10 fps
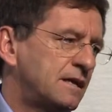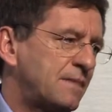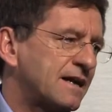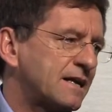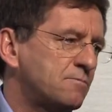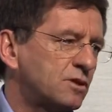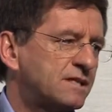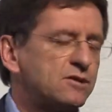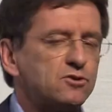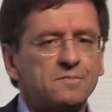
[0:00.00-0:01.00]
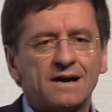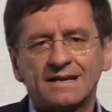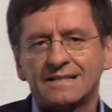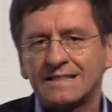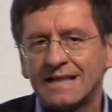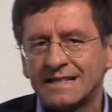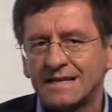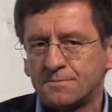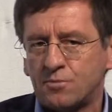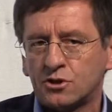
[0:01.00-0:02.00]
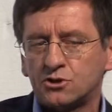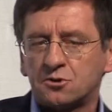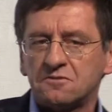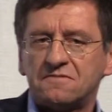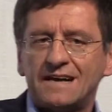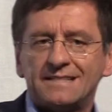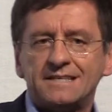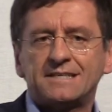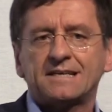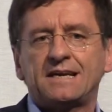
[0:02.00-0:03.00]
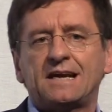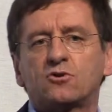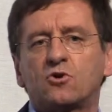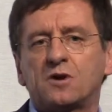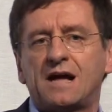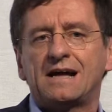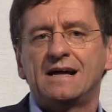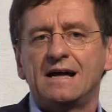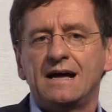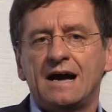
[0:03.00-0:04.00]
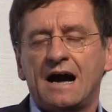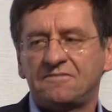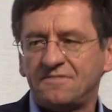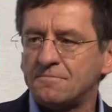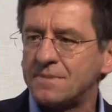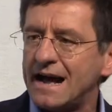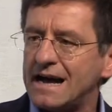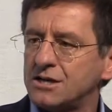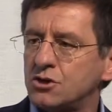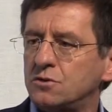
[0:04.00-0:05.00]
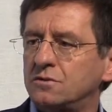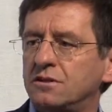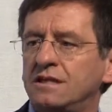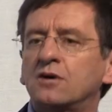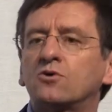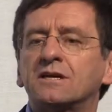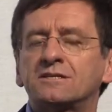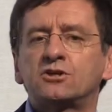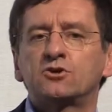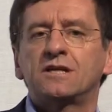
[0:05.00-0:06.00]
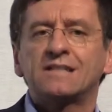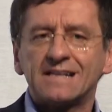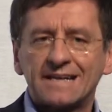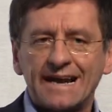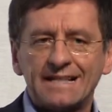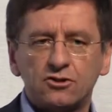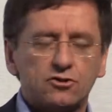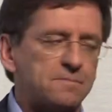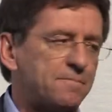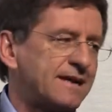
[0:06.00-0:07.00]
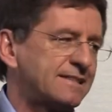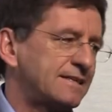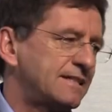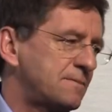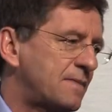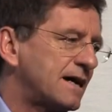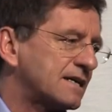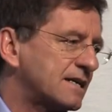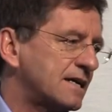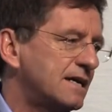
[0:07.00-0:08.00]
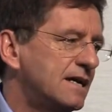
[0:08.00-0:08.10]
banca, il bollettino di Banca d'Italia di pochi giorni fa dice che ancora a febbraio l'erogazione del credito da parte delle banche